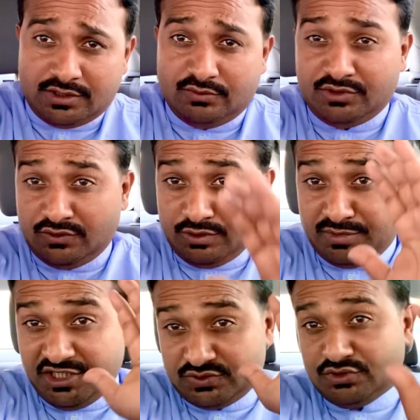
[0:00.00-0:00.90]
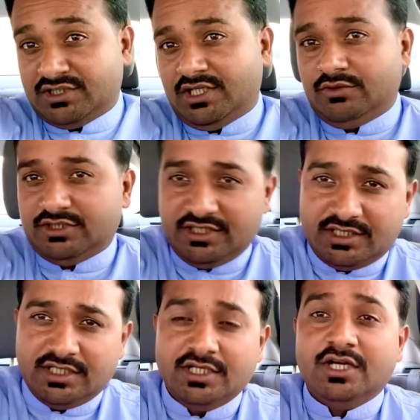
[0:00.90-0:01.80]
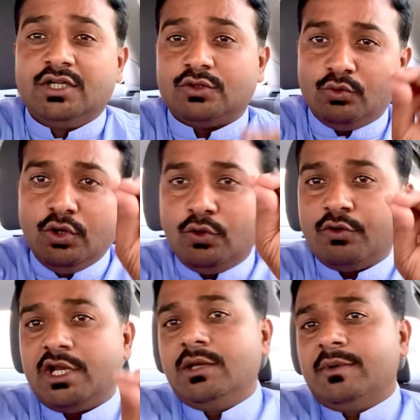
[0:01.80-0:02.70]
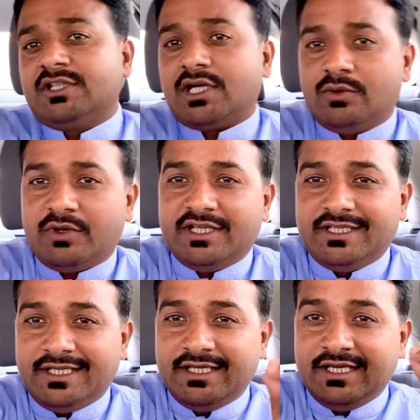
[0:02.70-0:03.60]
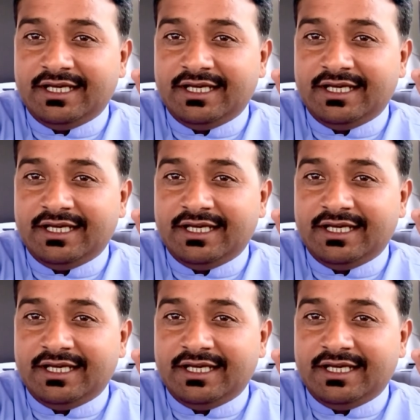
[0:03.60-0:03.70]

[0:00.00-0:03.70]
उनकी कोई बड़ी सोच नहीं होती ठीक है तो उन लोगों के लिए बता रहा हूँ कि ये